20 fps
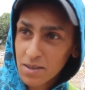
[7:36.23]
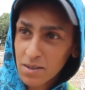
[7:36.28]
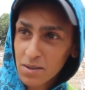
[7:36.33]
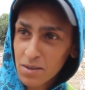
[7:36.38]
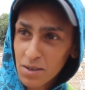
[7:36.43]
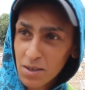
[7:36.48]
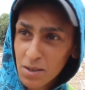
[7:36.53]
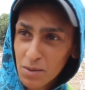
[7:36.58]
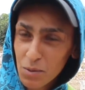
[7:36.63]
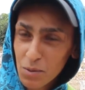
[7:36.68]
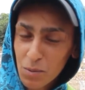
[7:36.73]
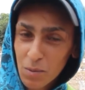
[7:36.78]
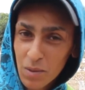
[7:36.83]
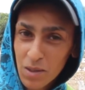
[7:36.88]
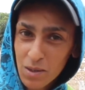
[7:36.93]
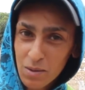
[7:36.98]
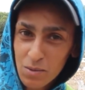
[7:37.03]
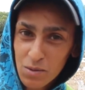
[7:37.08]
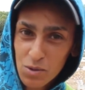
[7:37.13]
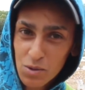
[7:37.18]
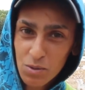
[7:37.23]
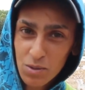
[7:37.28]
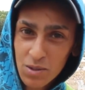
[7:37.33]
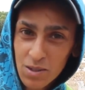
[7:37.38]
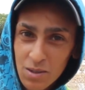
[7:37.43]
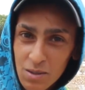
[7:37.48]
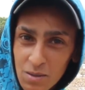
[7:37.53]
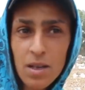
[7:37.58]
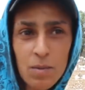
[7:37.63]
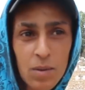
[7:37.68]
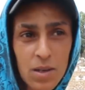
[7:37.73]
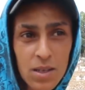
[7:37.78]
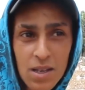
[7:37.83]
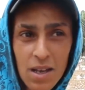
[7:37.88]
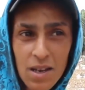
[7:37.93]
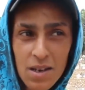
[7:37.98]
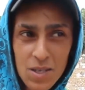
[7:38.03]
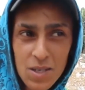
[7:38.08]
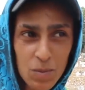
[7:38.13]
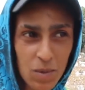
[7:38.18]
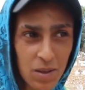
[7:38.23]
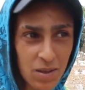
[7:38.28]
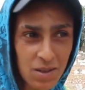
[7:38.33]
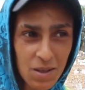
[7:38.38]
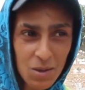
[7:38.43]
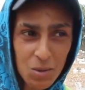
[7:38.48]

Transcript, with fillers: كنتعاون معاهم شويه ممكن تخلص مع